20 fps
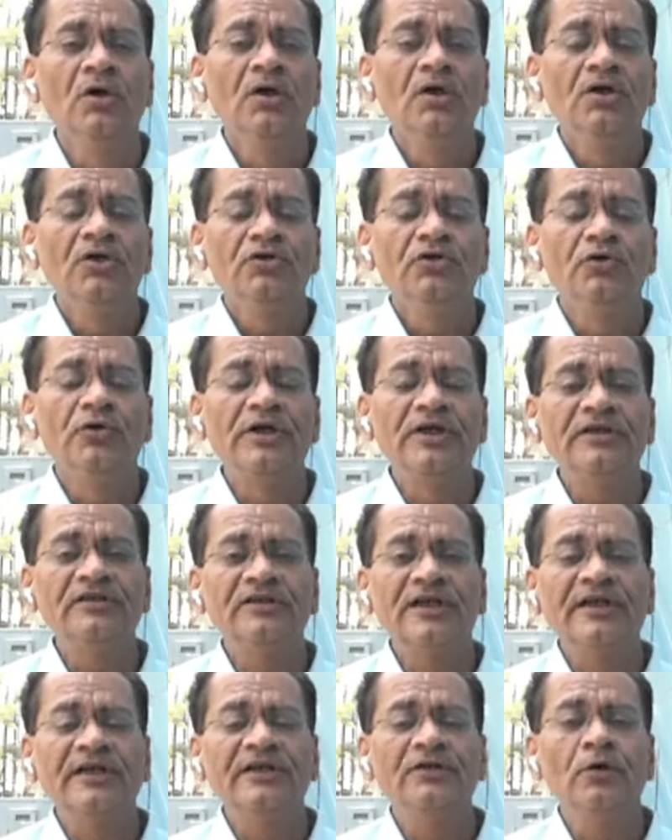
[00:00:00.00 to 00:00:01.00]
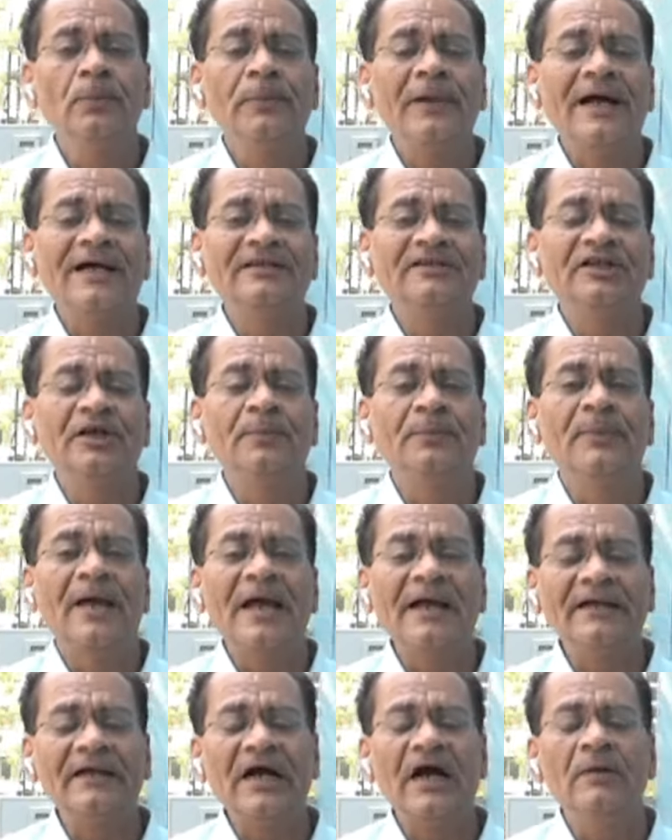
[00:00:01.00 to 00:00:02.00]
यूनिट्स के लिए जो प्लास्टिक
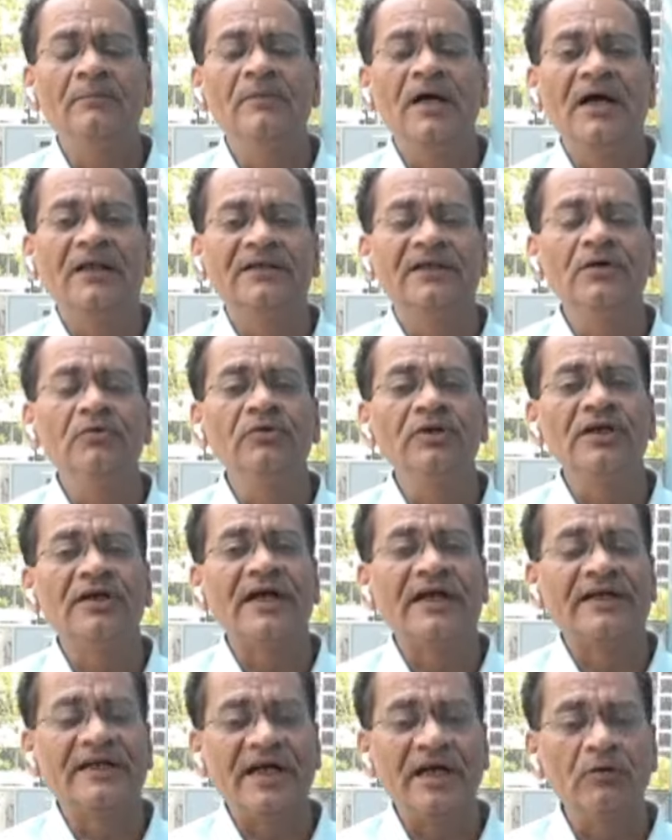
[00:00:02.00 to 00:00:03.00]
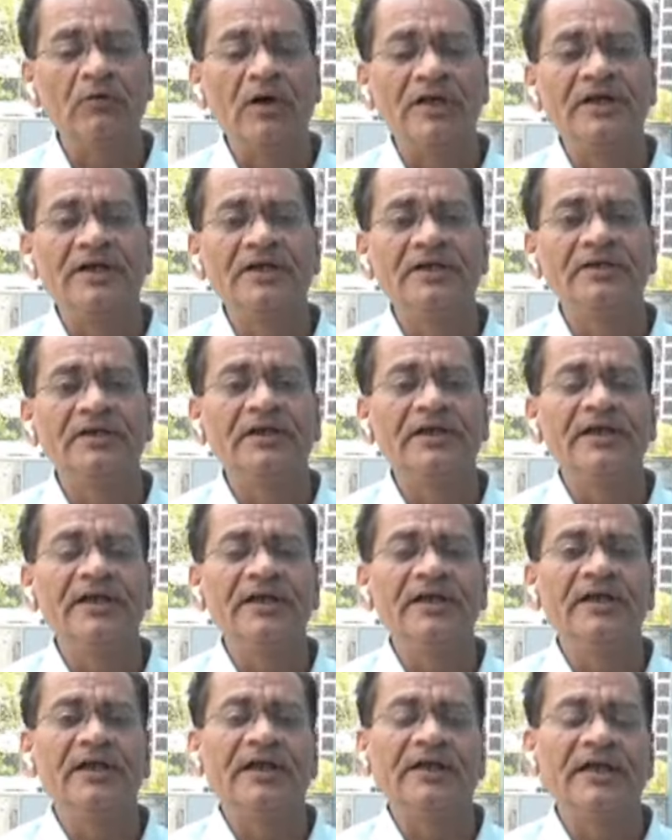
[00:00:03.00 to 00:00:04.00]
बैग काम में आते हैं उनकी घटिया क्वालिटी थी
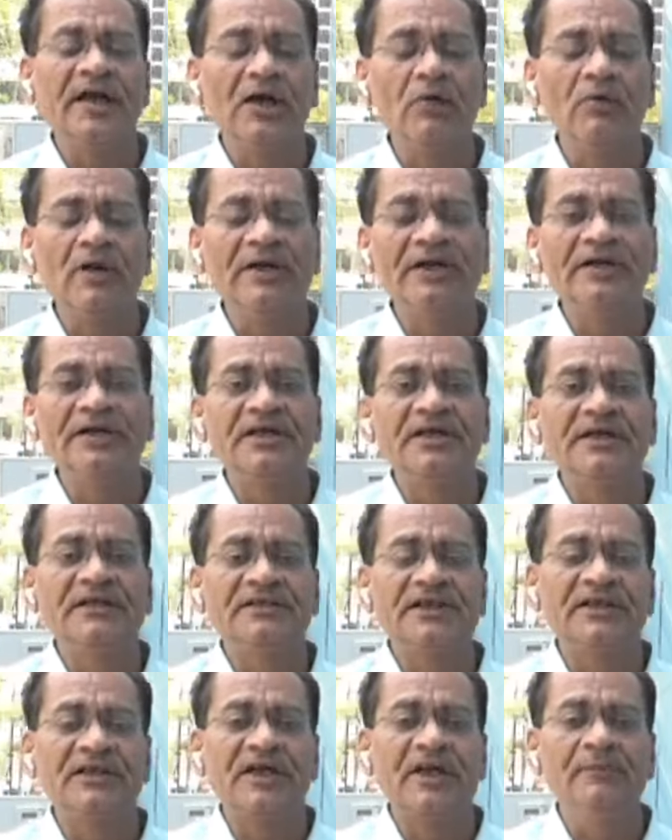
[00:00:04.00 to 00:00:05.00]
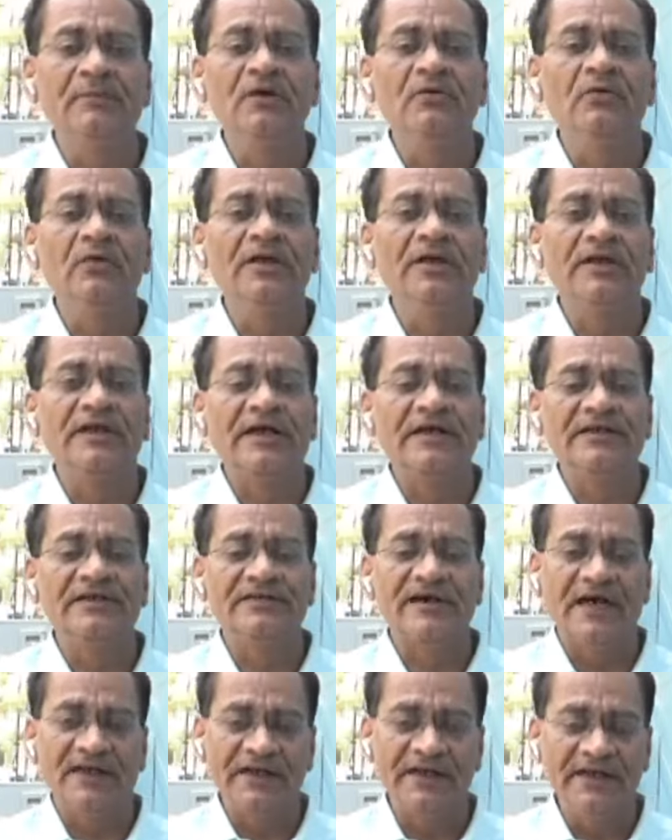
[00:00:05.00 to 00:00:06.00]
लेकिन घटिया क्वालिटी के चक्कर में उन्होंने कई
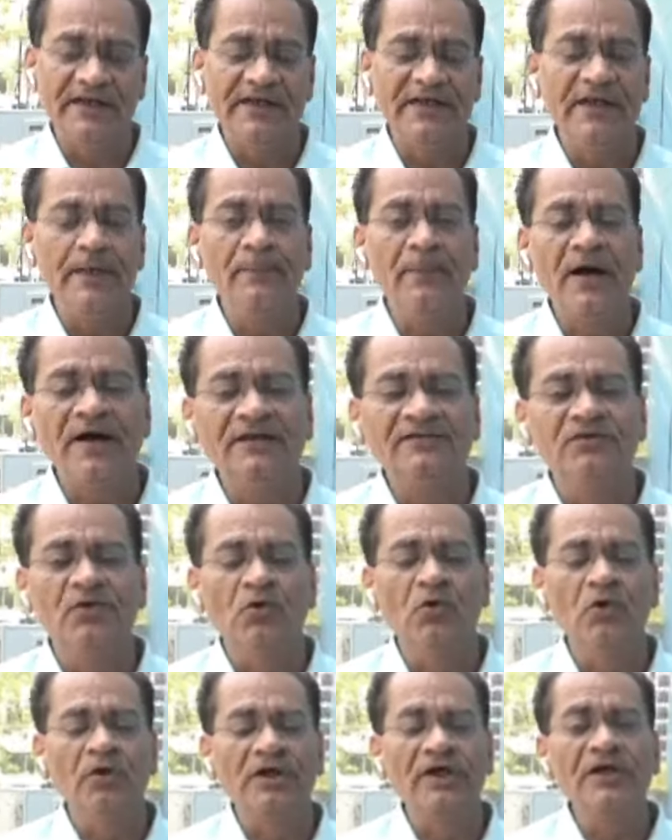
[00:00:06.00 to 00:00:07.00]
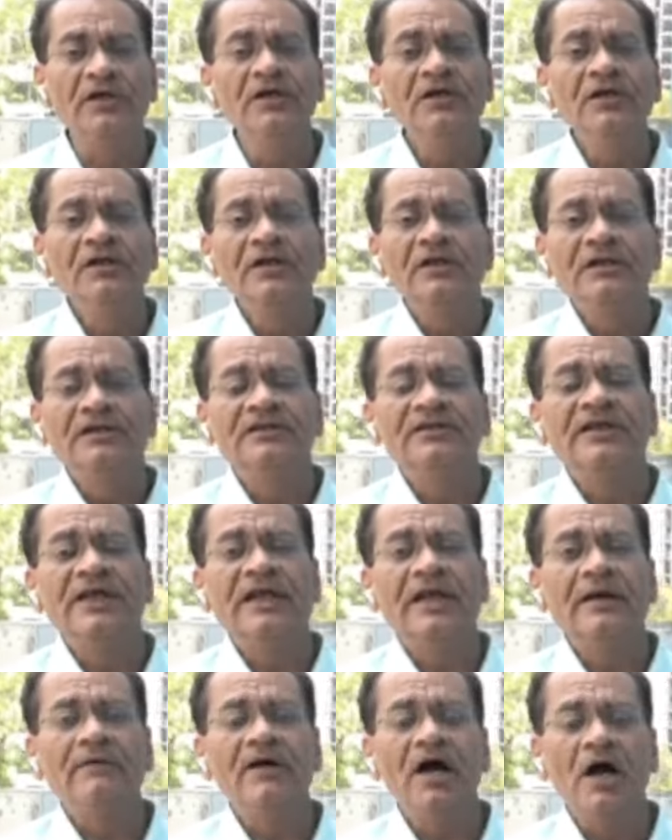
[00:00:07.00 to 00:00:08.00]
जाने ले ली पाँच लोगों की इसके
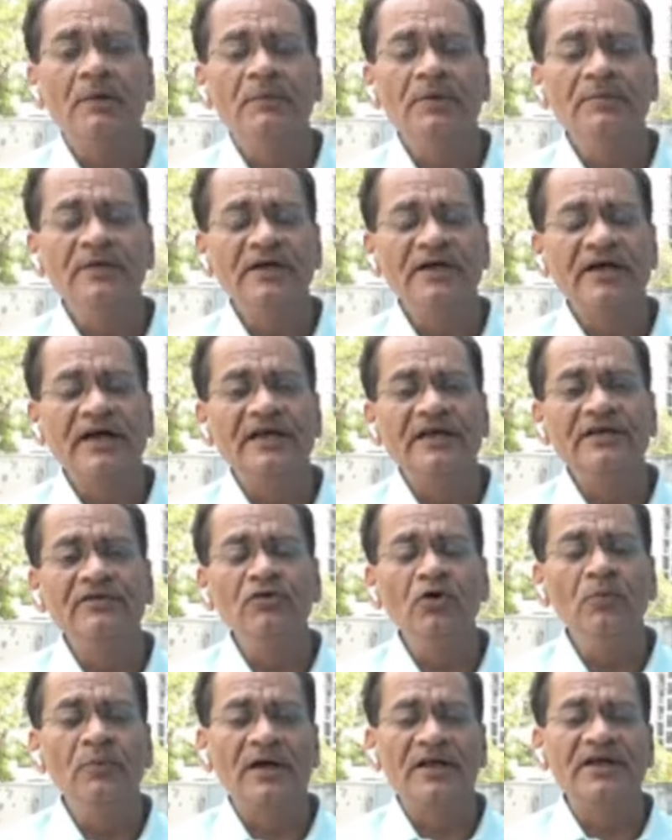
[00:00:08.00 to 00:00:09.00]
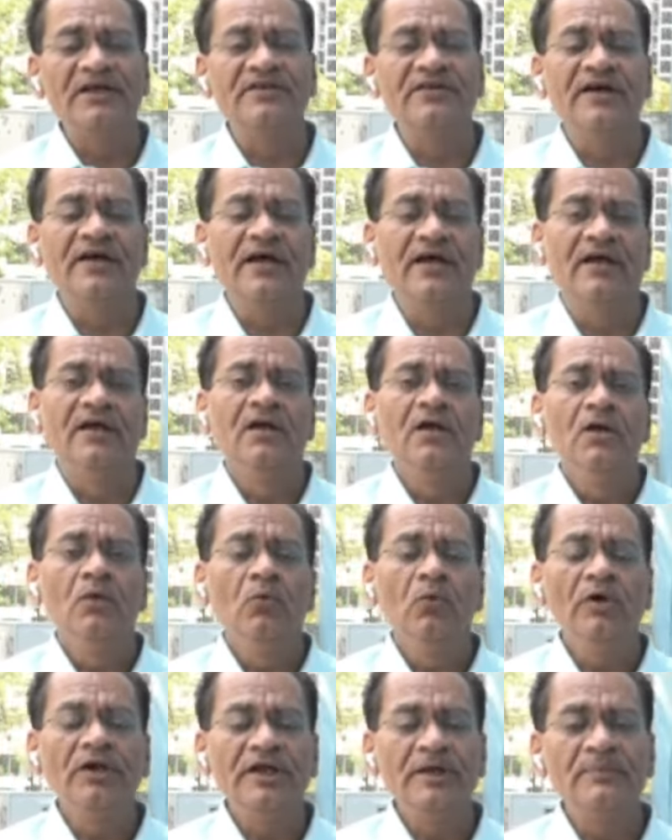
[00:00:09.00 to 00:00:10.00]
अलावा अभी भी कई जो मरीज हैं
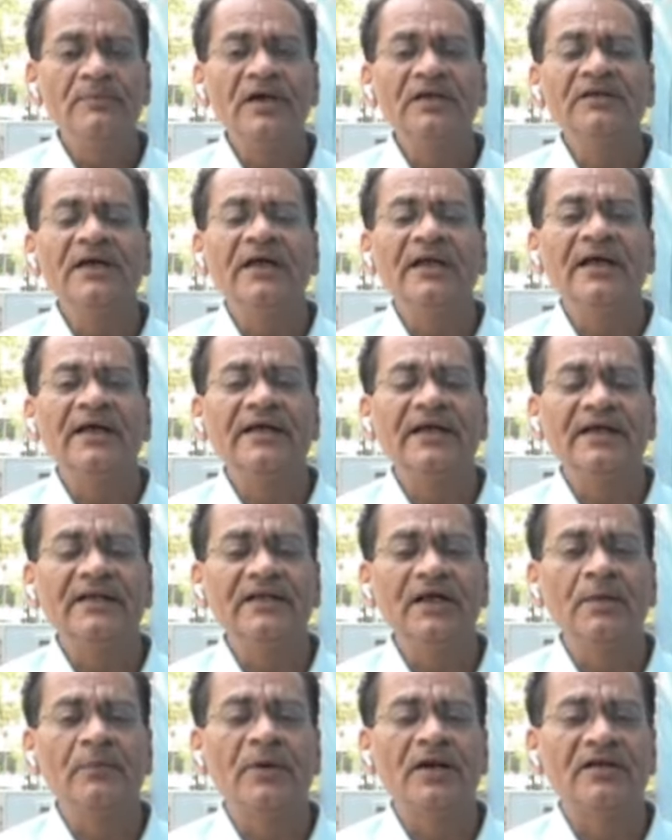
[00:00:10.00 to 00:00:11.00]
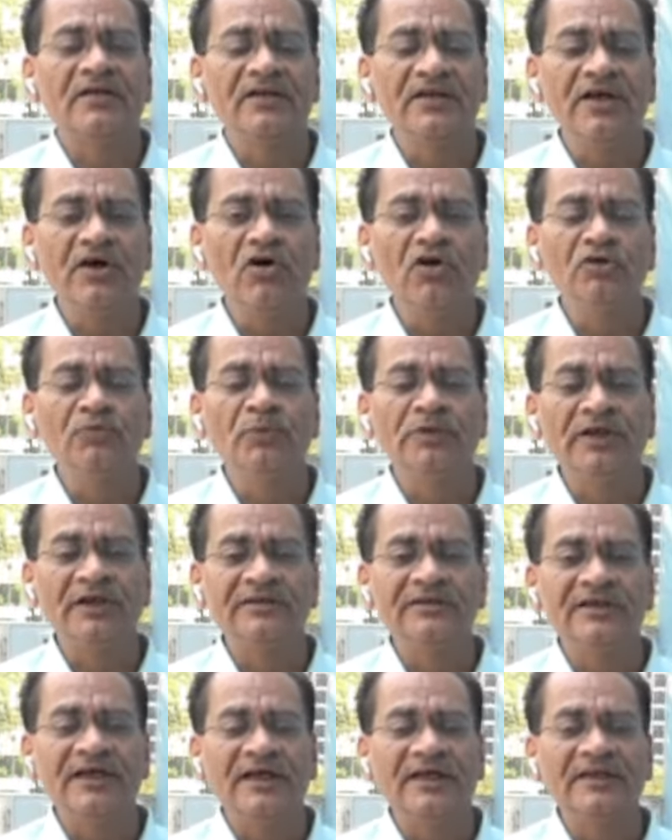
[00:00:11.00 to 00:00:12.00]
वो नीमका थाना के अंदर भर्ती हैं
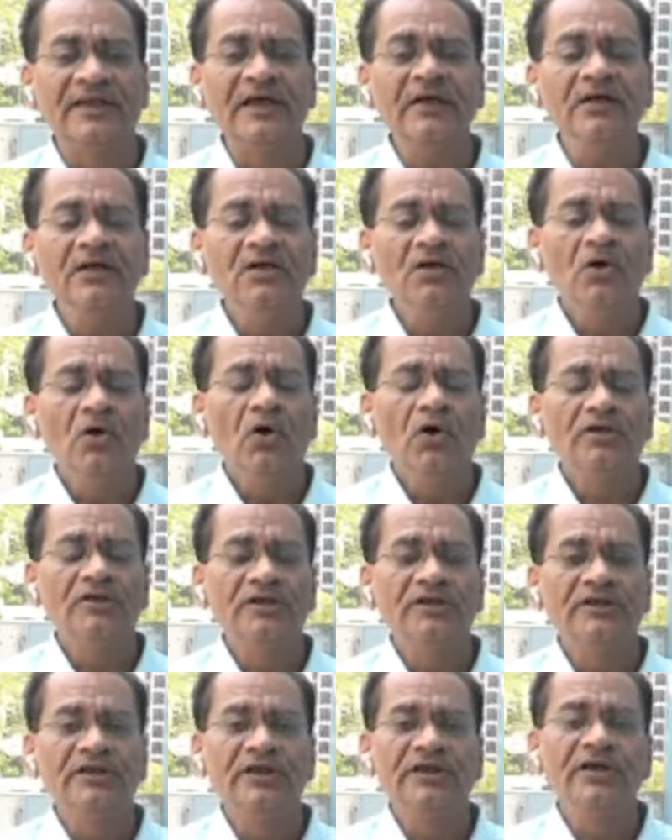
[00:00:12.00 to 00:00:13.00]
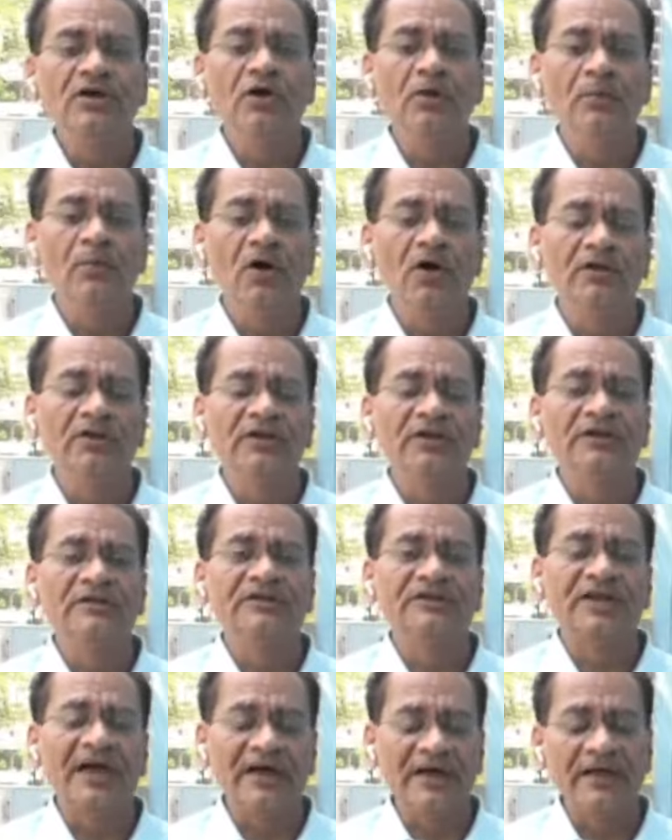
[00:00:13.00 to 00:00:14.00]
हॉस्पिटल्स के अंदर और ज़िंदगी और मौत की
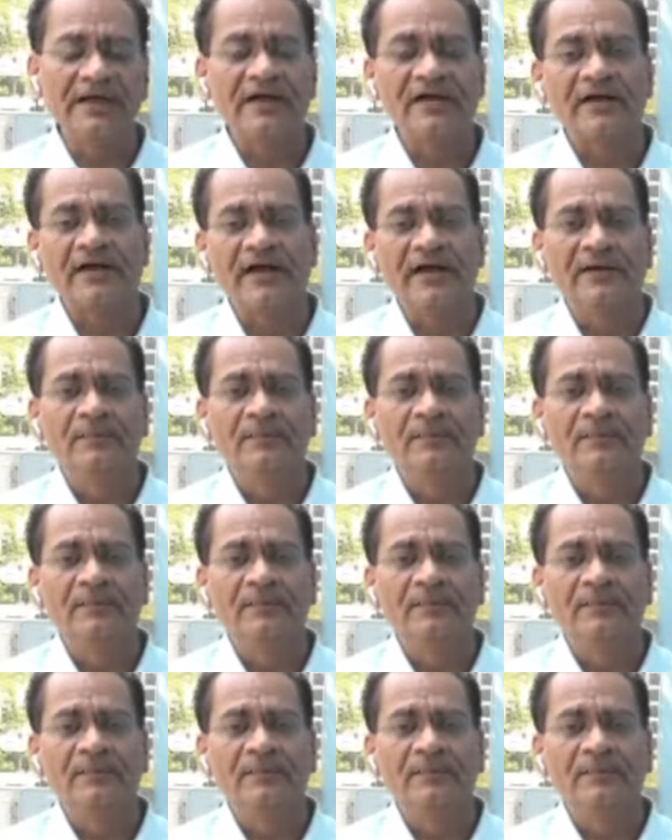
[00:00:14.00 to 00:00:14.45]
जंग लड़ रहे हैं